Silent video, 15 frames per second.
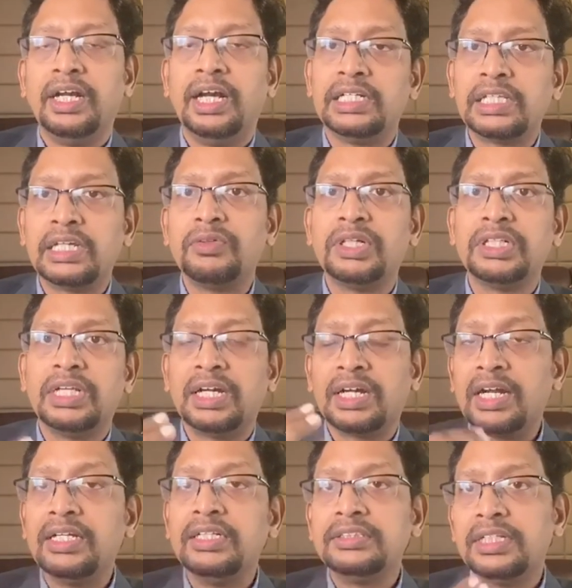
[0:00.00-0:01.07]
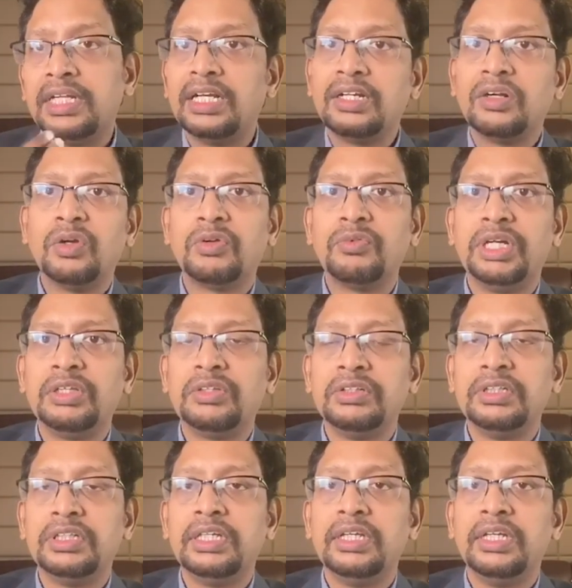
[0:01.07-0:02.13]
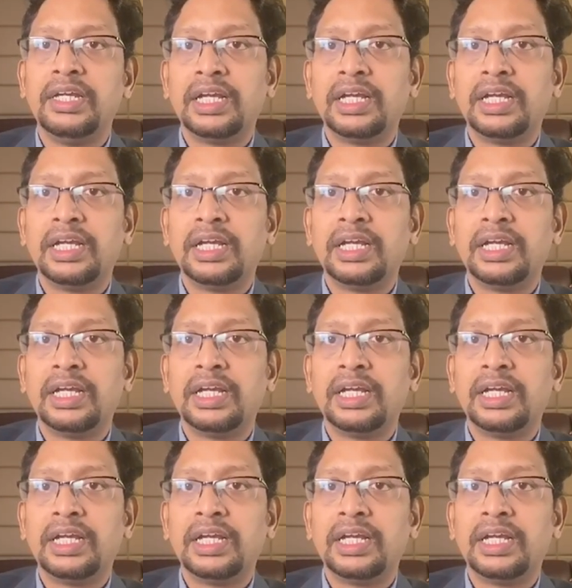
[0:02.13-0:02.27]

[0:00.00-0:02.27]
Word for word: ఆ తర్వాత అక్కడి నుంచి లంగ్లోకి వెళుతుంది